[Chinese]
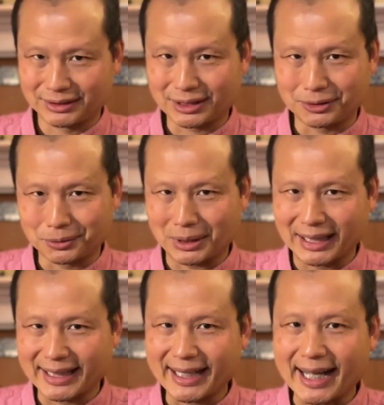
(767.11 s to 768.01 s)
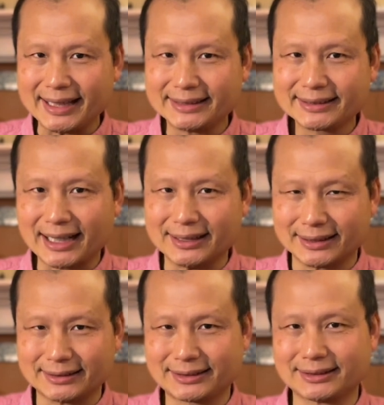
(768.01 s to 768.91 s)
症状改善
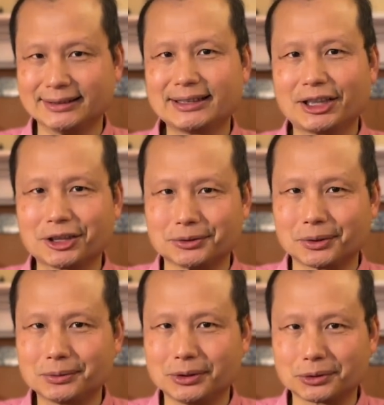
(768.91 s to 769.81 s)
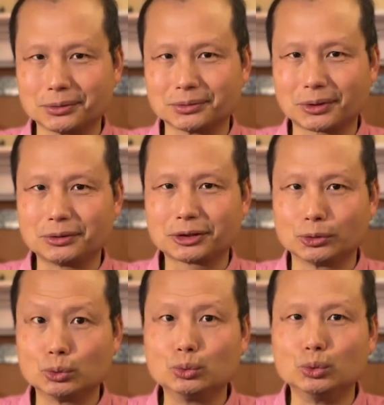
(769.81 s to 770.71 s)
的时间的中位数都是
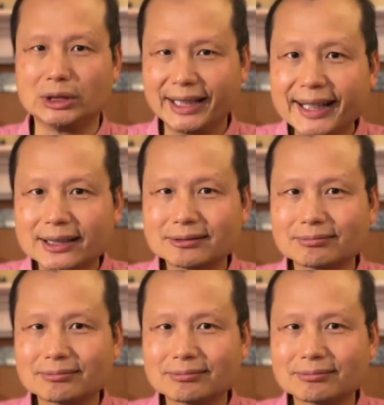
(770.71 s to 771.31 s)
五天，